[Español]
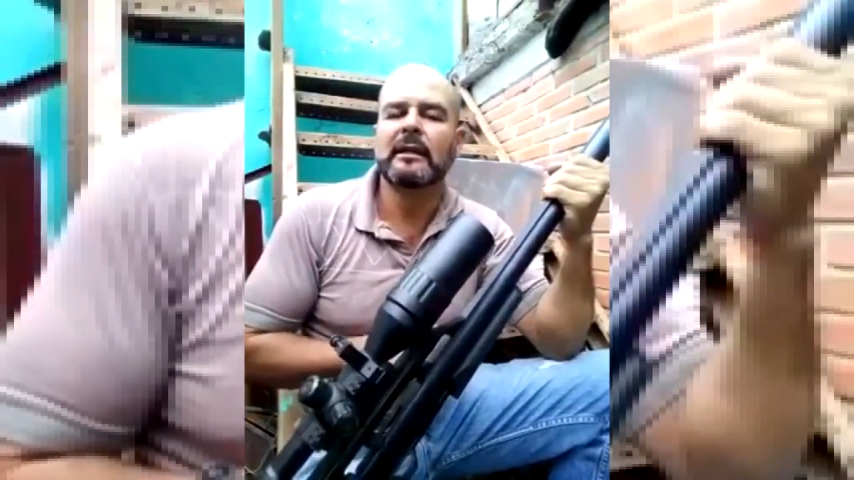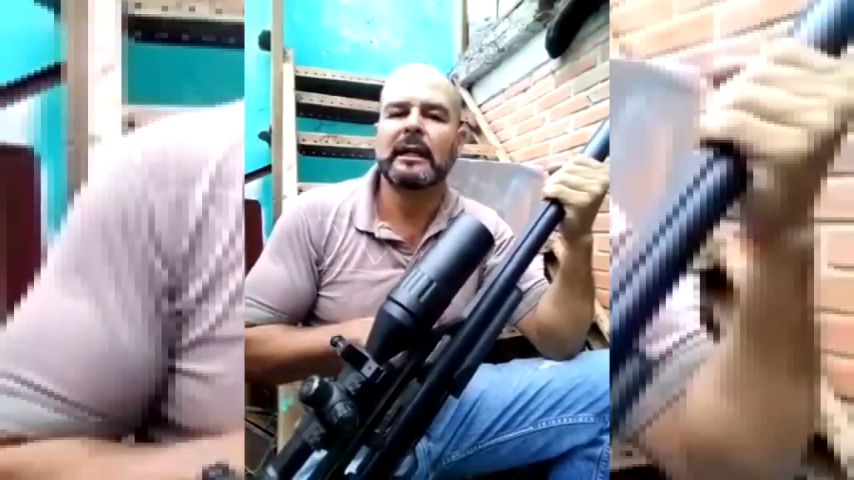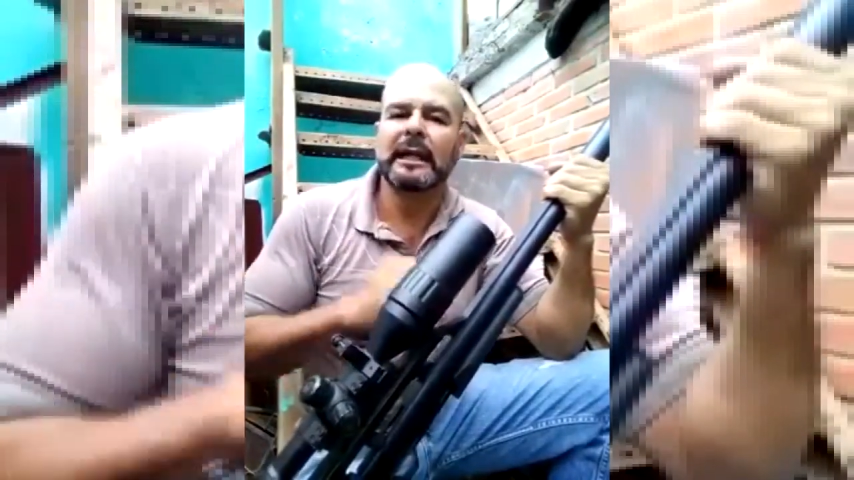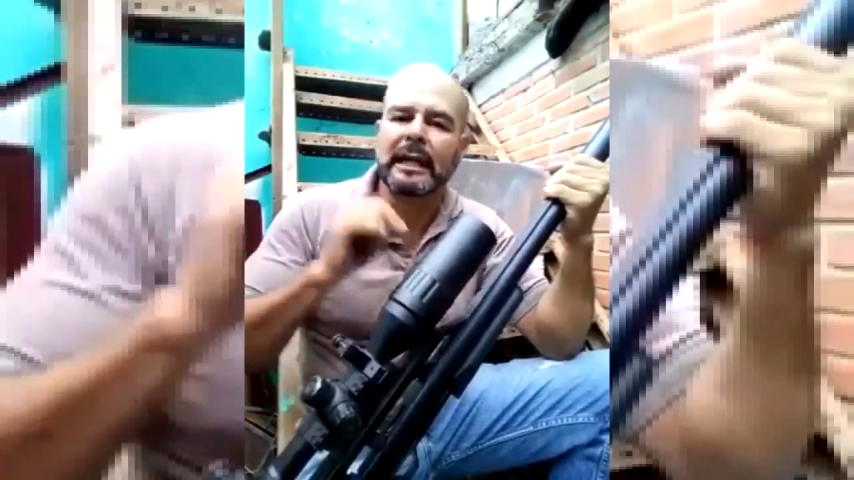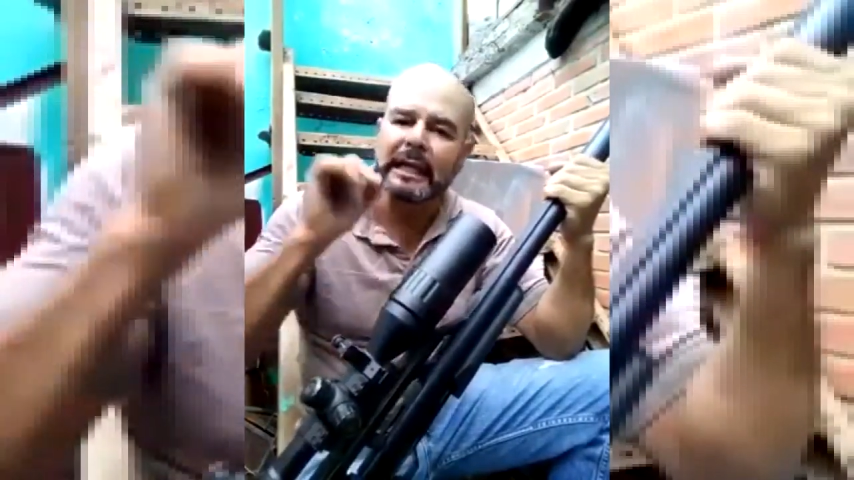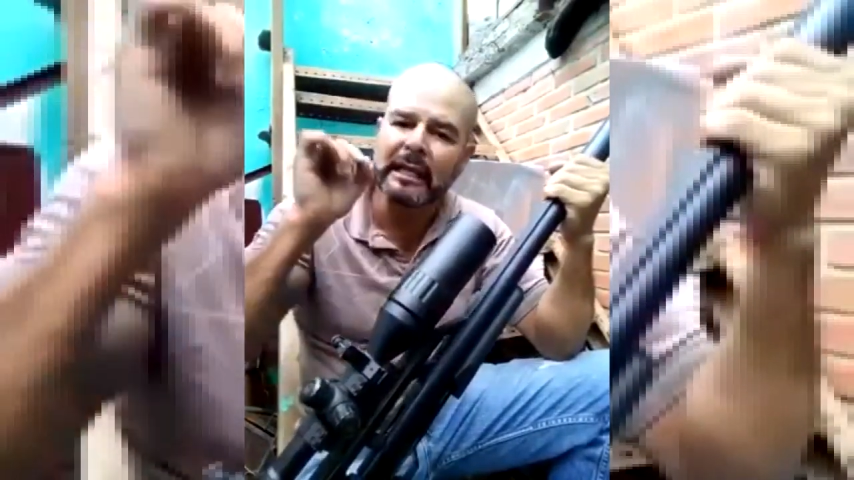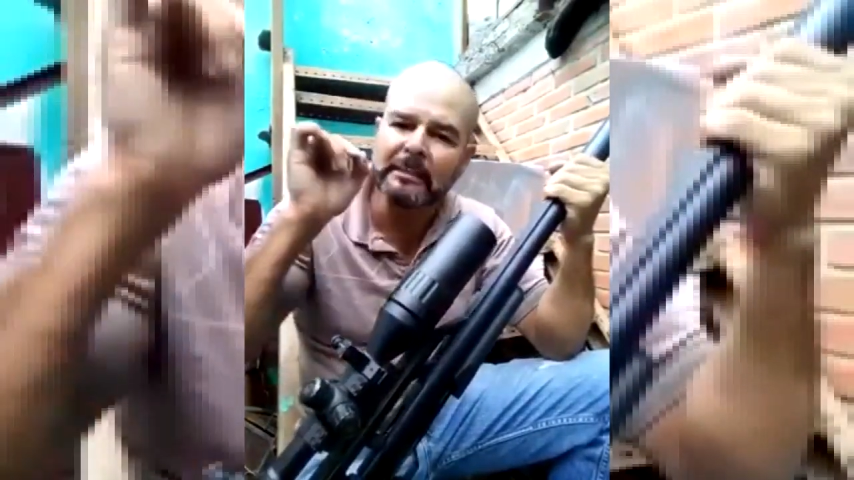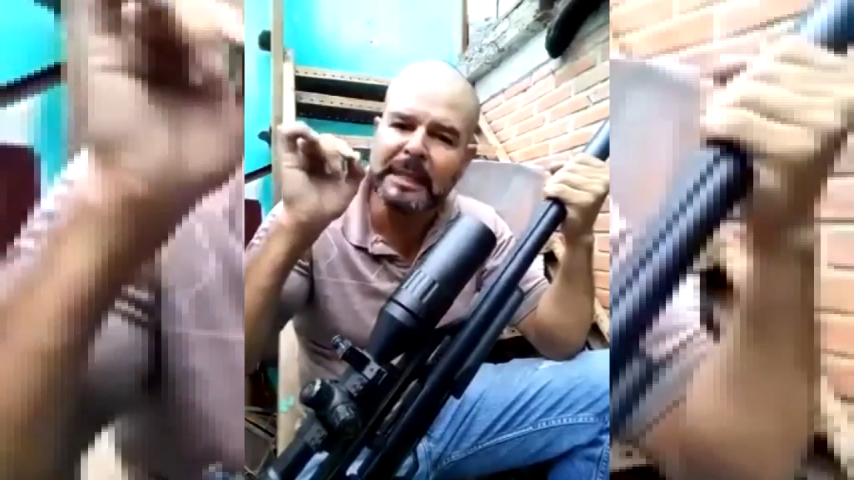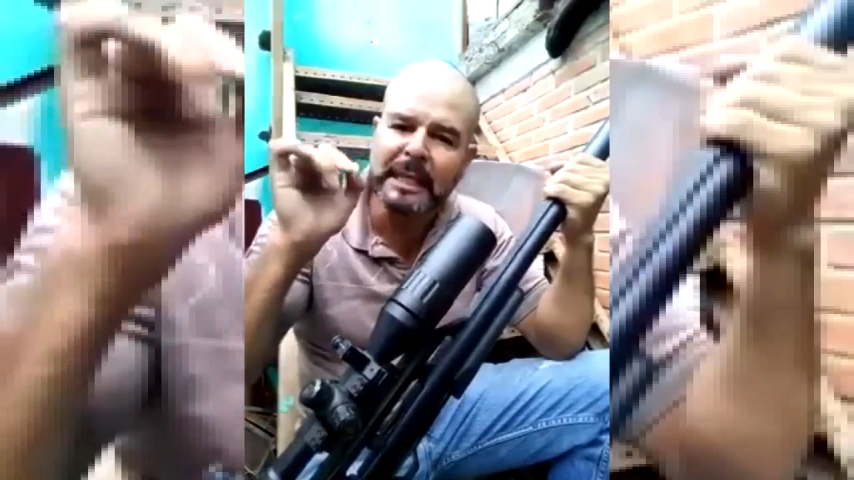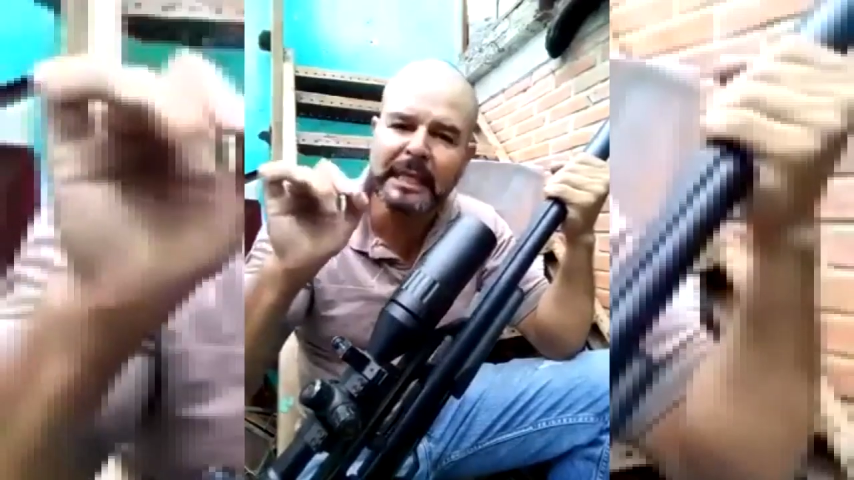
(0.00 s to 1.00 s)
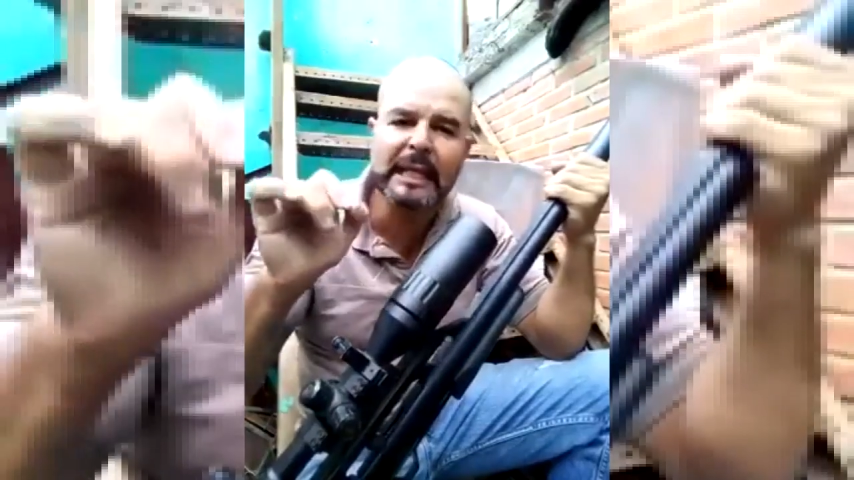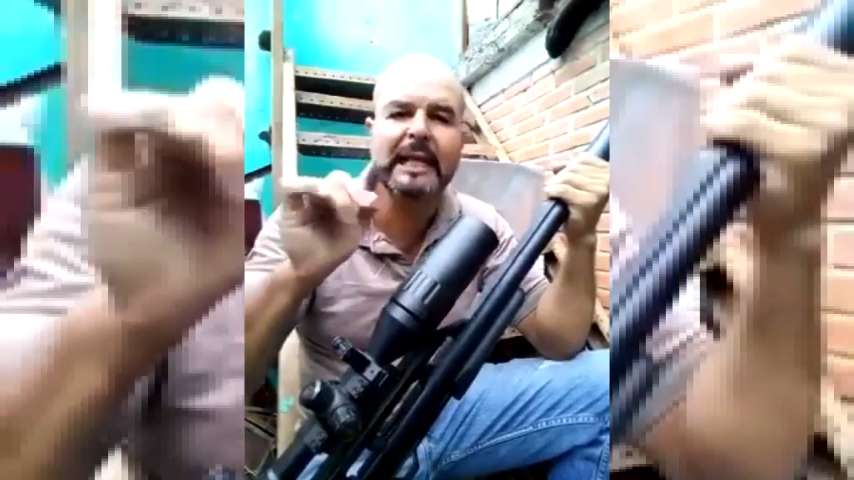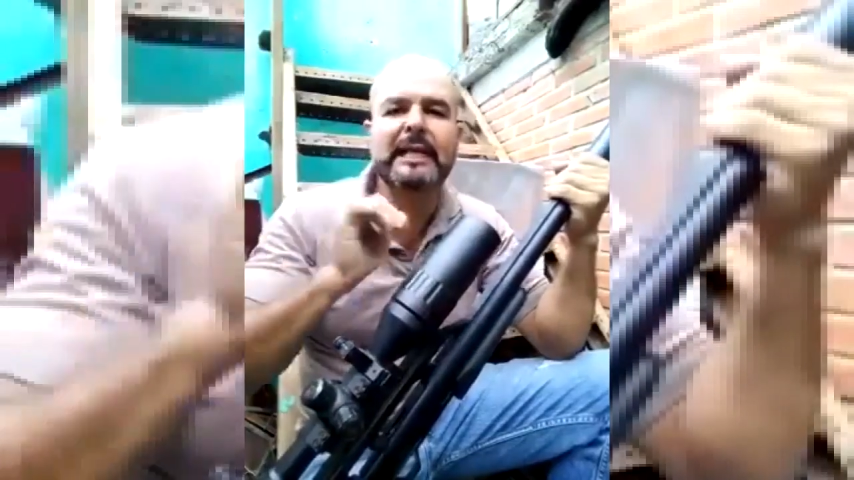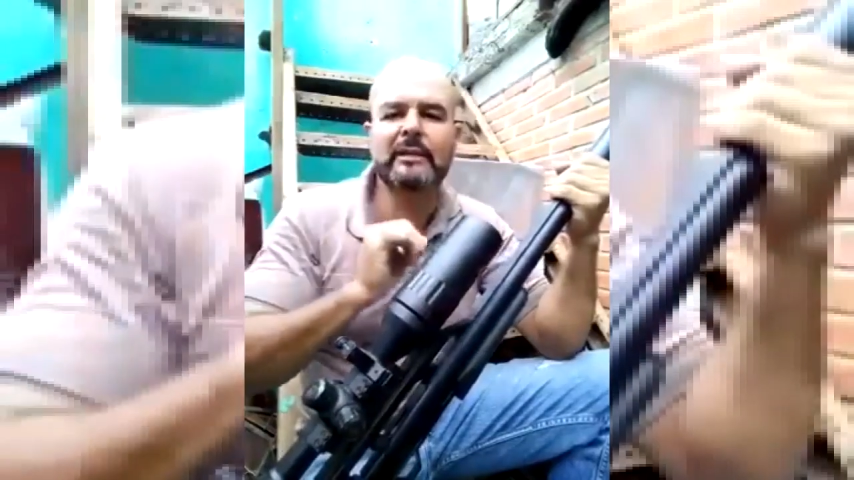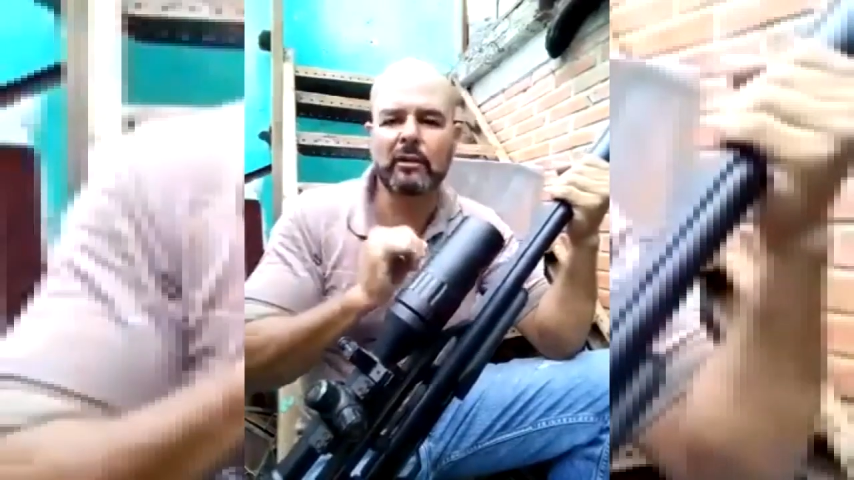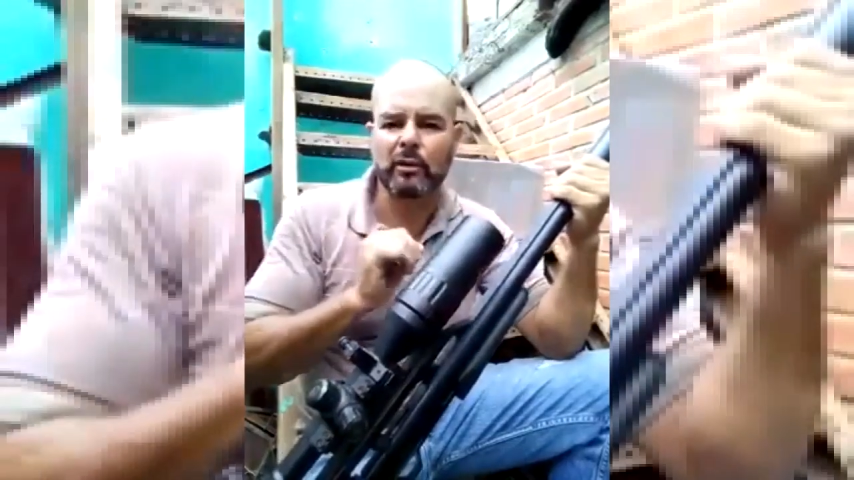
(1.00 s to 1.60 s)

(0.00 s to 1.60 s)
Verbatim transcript: Que le quede bien clarito